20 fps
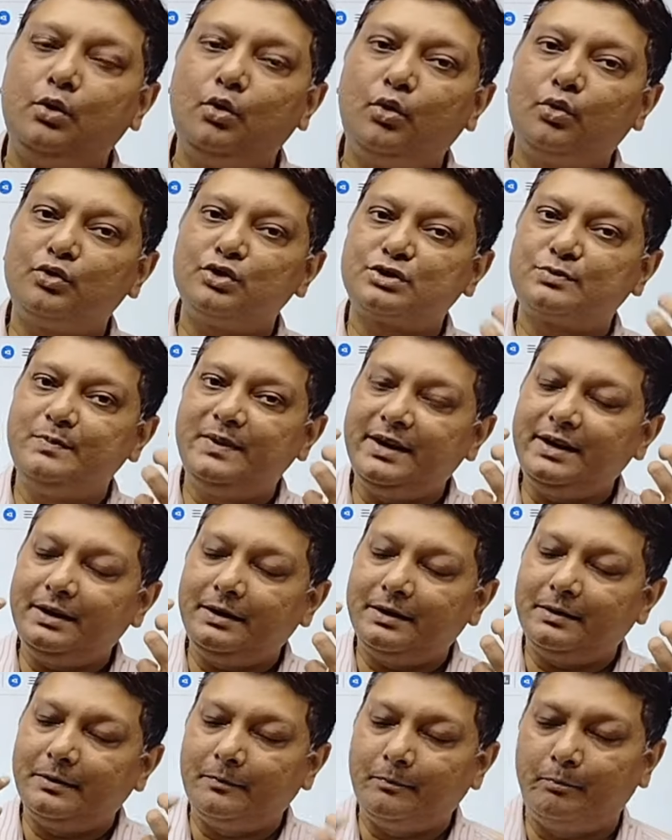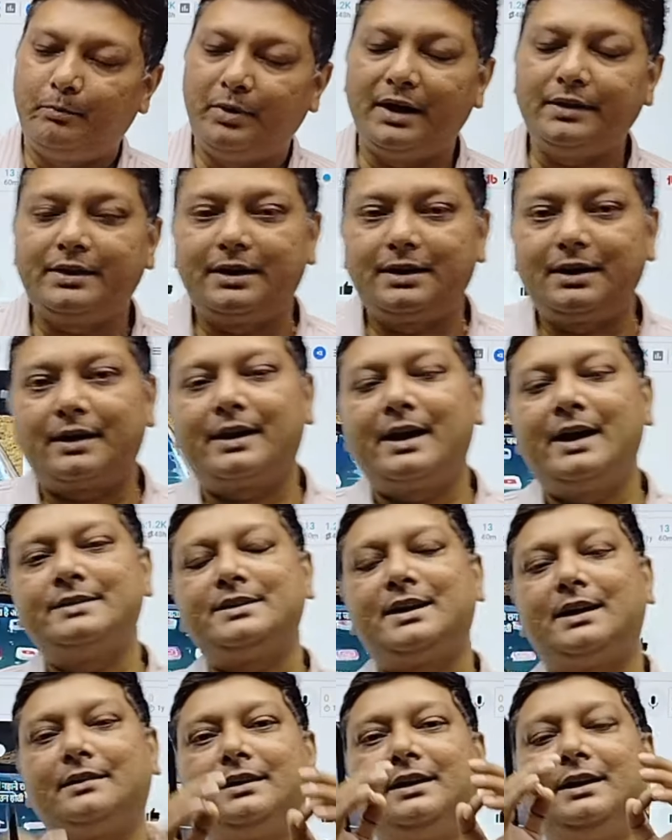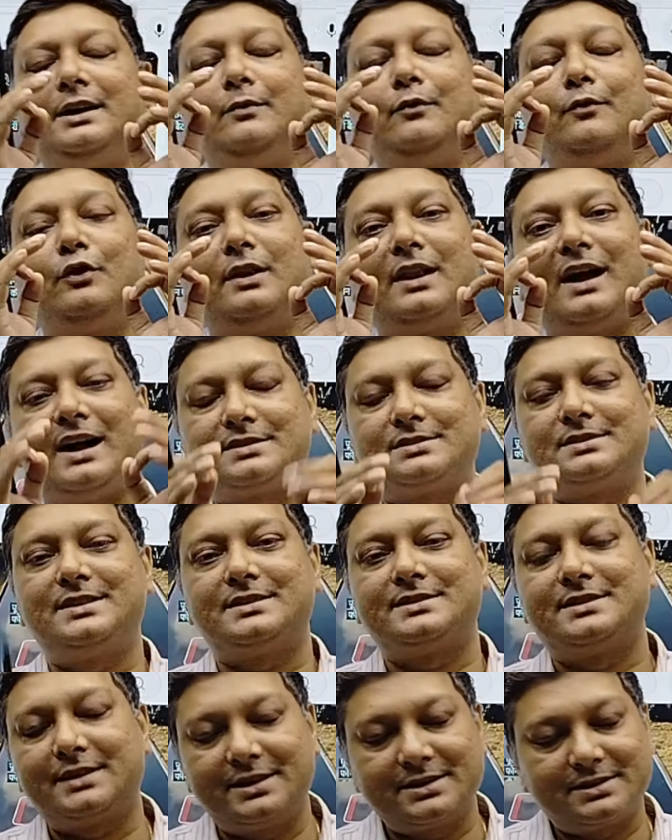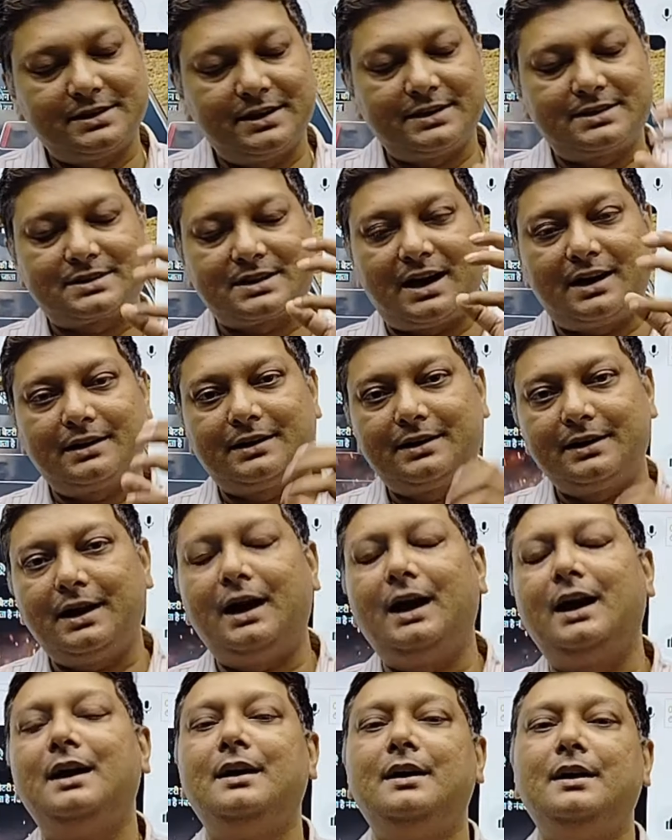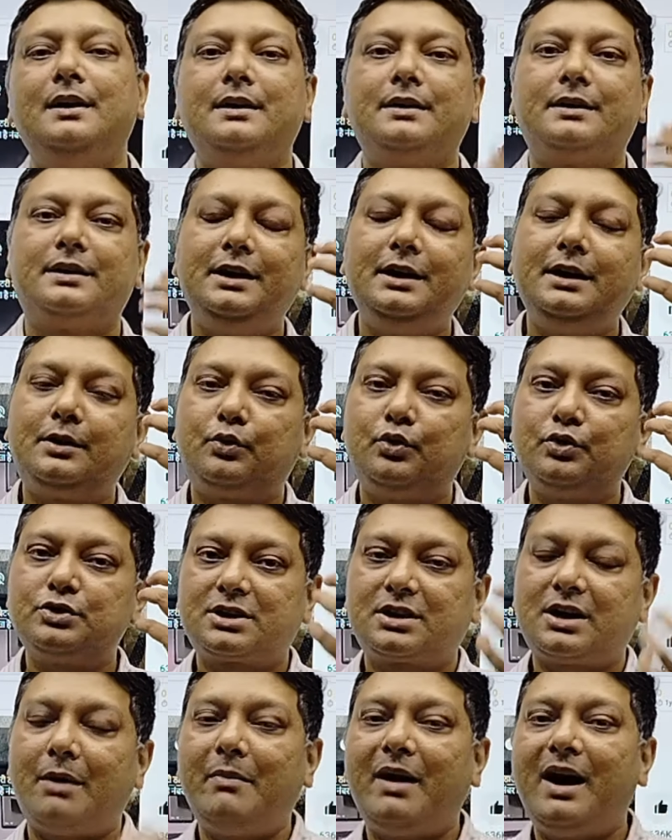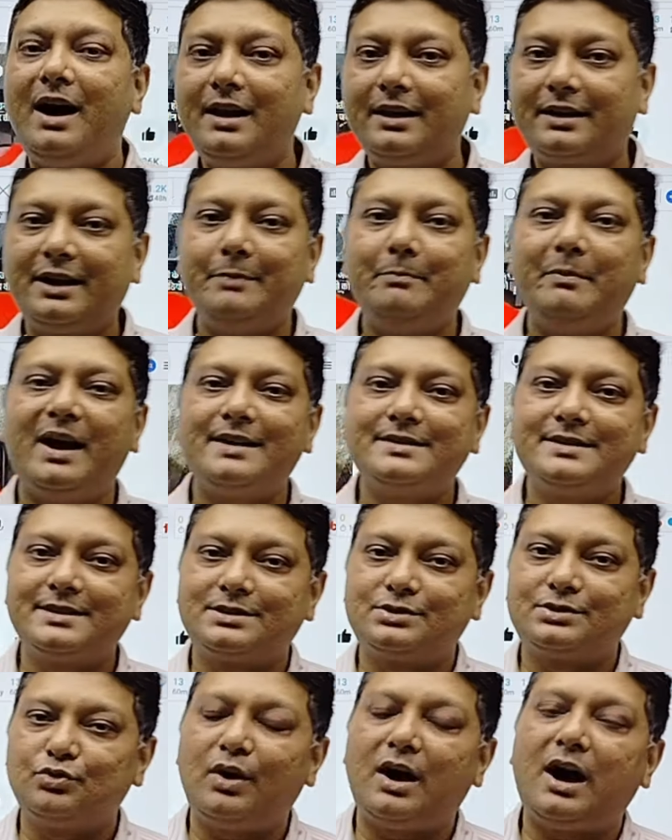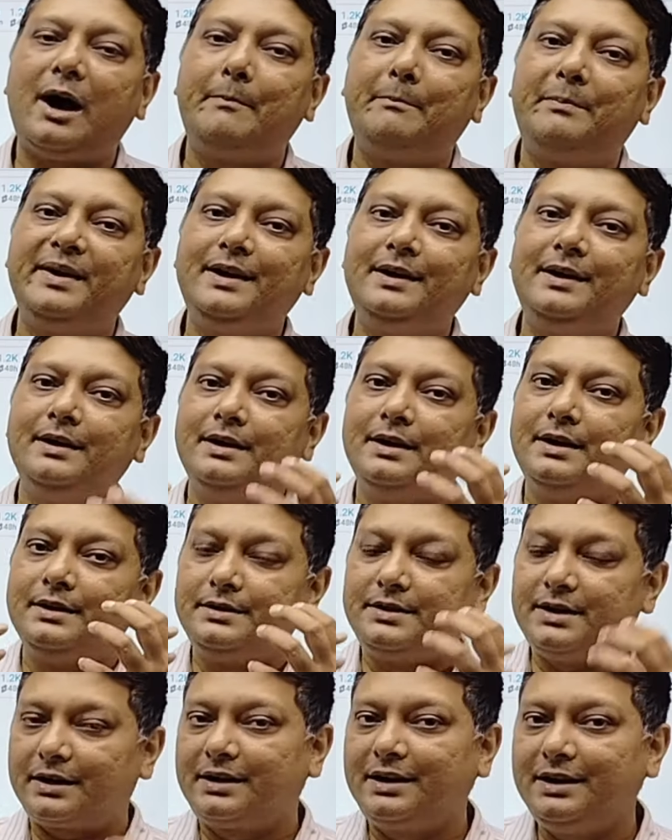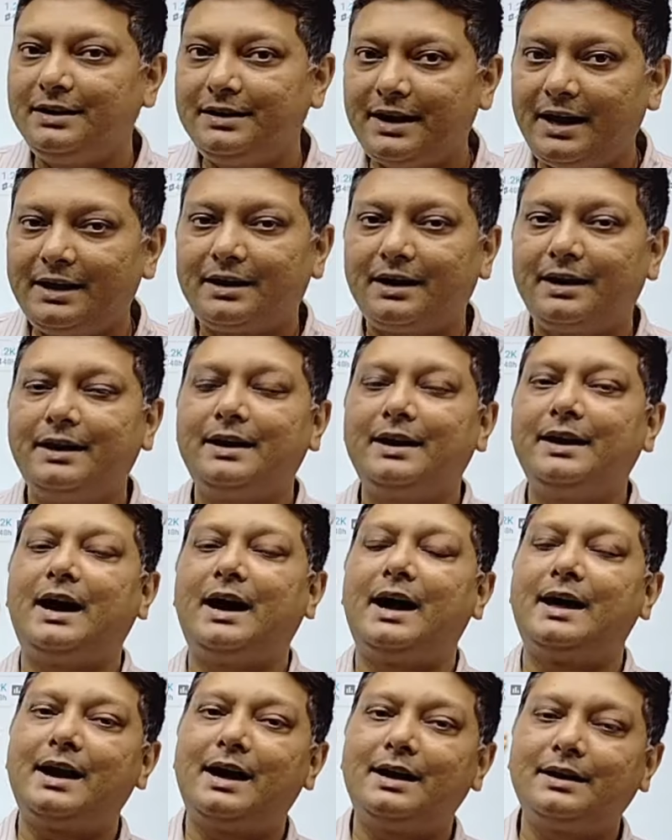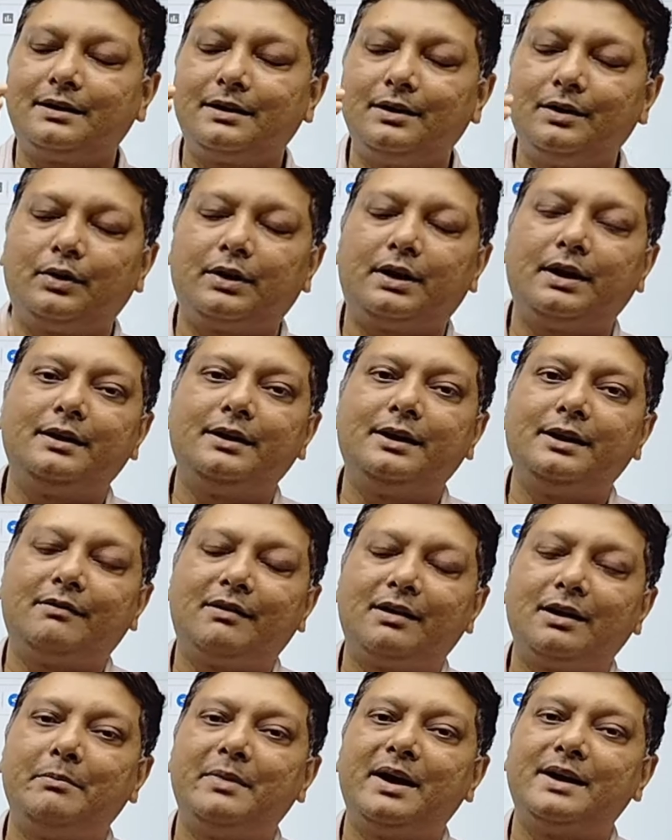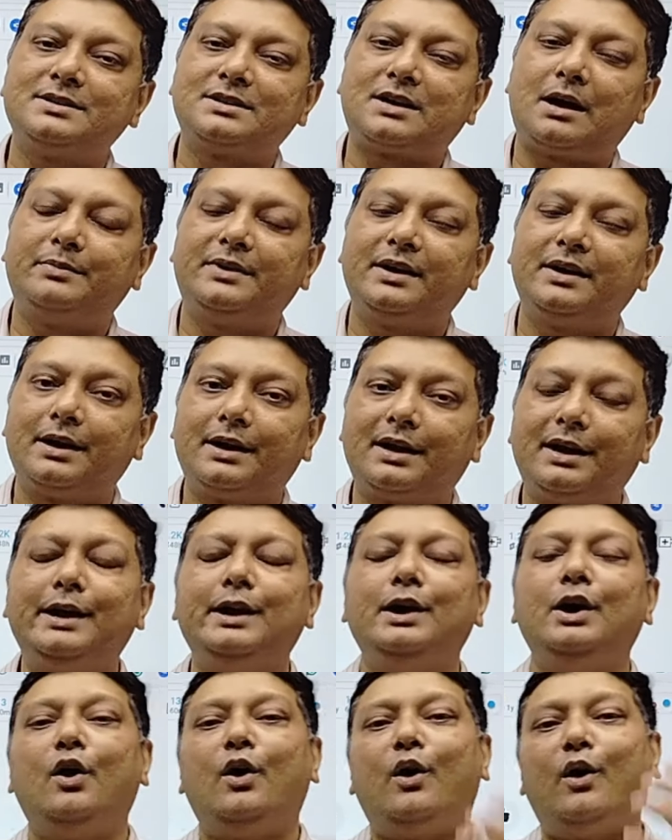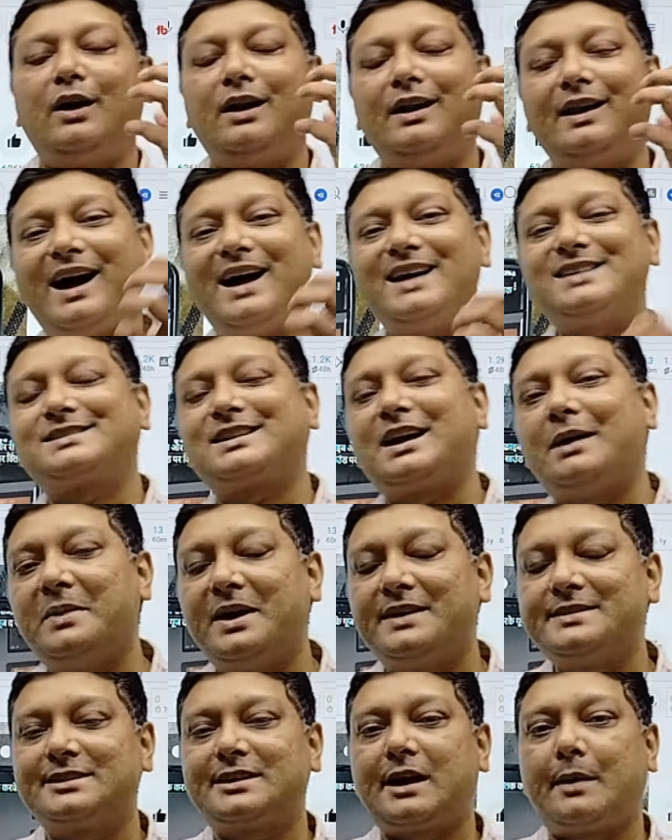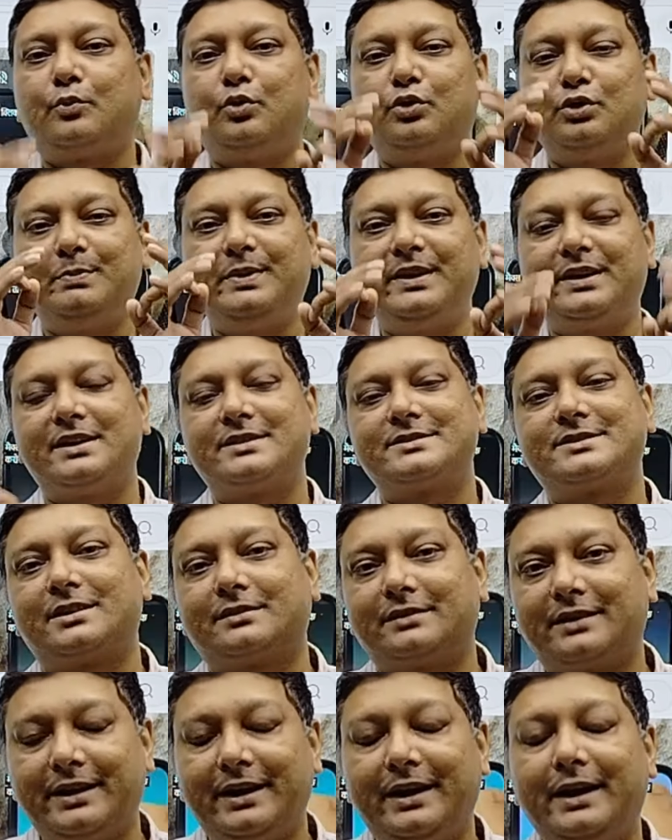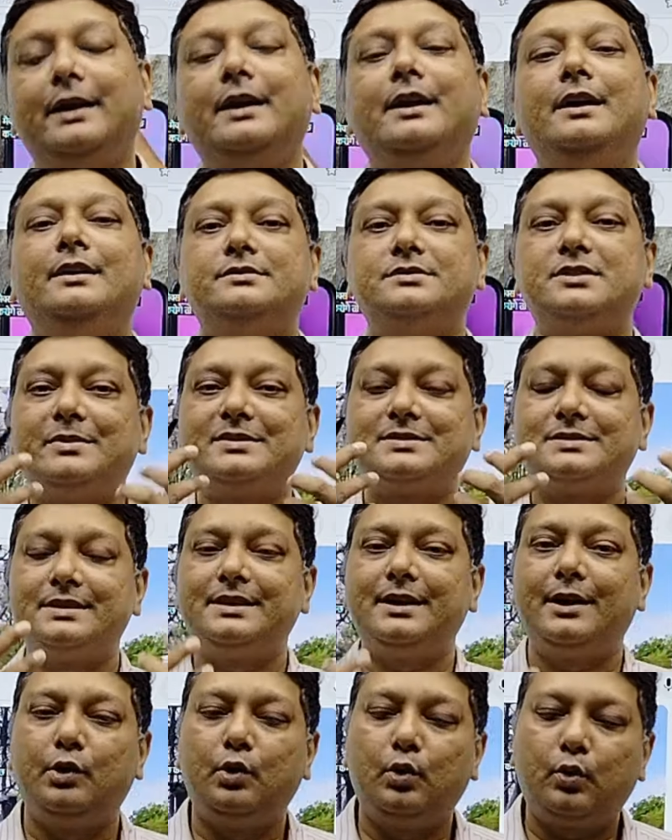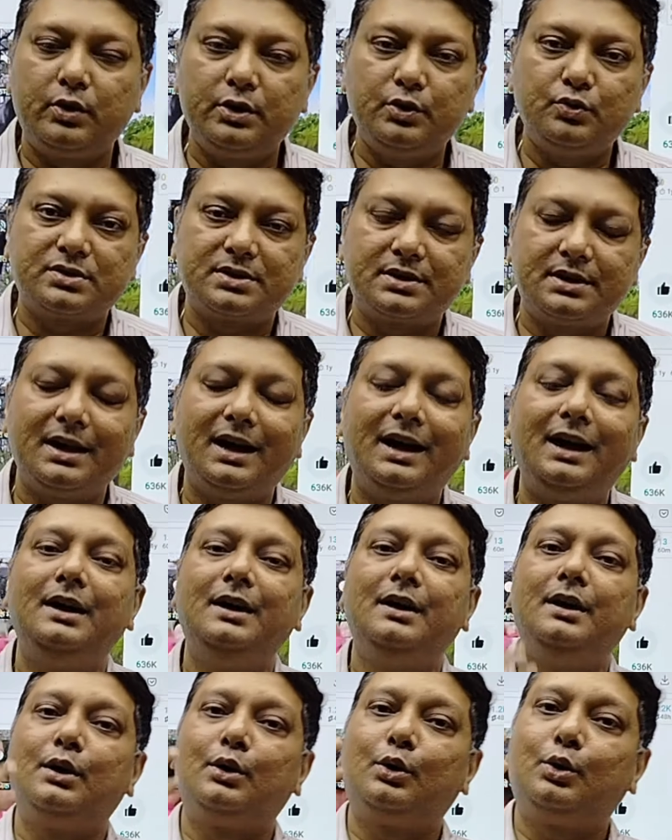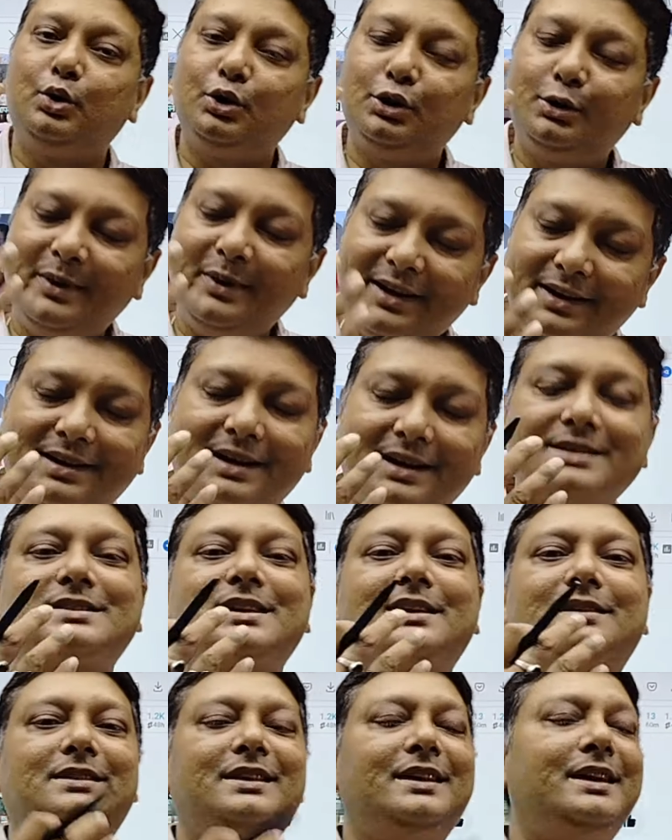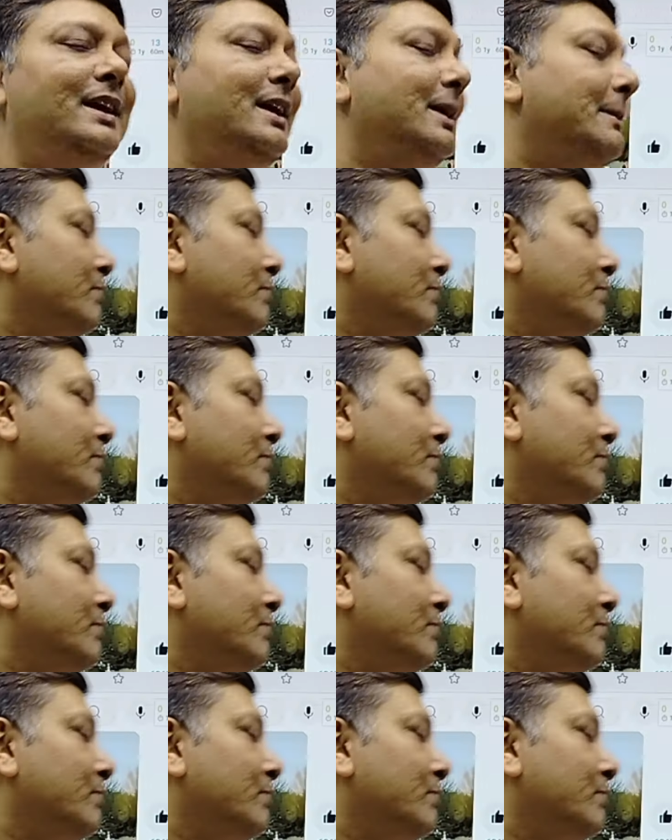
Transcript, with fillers: लोग उसमें बंद कर रह जाते हैं वो लास्ट जैसे कि इसने स्टार्ट किया कि कुछ कमाल के मैजिक्स जो आप भी यकीन नहीं करेंगे हैरान कर देने वाला मैजिक आप देखेंगे और लास्ट का मैजिक आप खुद भी कर सकते हैं जब इसने ये हुक यूज किया खुद भी कर सकते